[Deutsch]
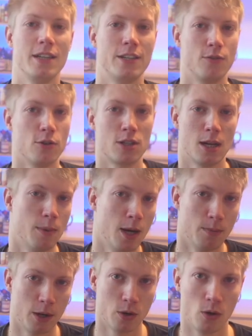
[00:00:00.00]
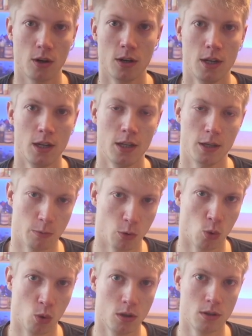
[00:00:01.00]
Ich würde es aber immer noch im
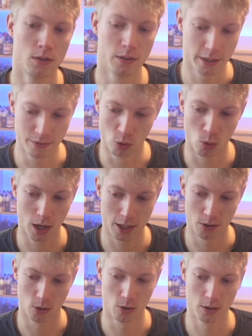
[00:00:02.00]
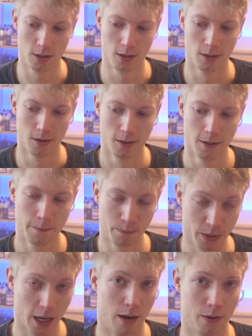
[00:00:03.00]
guten Niveau einordnen.
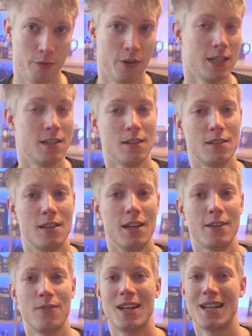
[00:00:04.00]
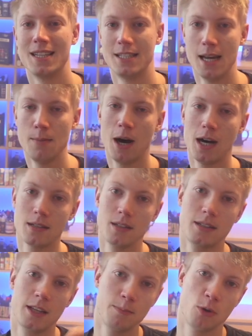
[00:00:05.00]
Ja, falls ihr das Liquid selber
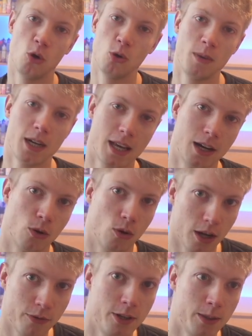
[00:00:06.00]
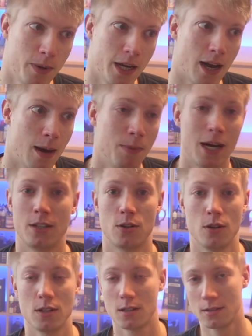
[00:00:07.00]
hattet, gebt auch mal gern euer Feedback ab.
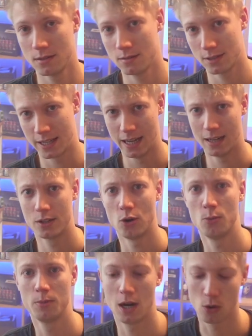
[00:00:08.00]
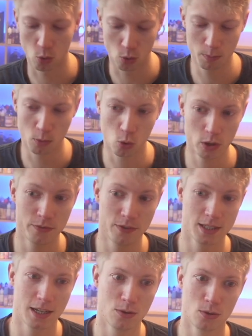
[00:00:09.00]
Ansonsten gern Daumen nach oben und
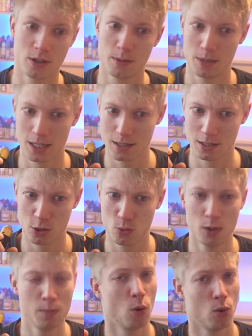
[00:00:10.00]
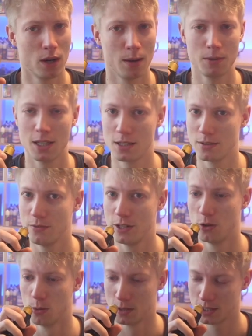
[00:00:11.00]
wir sehen uns im nächsten Stream oder im nächsten
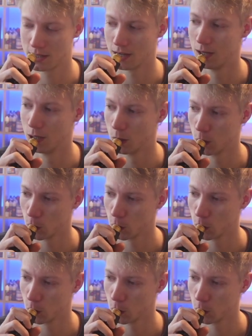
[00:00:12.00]
Video. Bis dahin.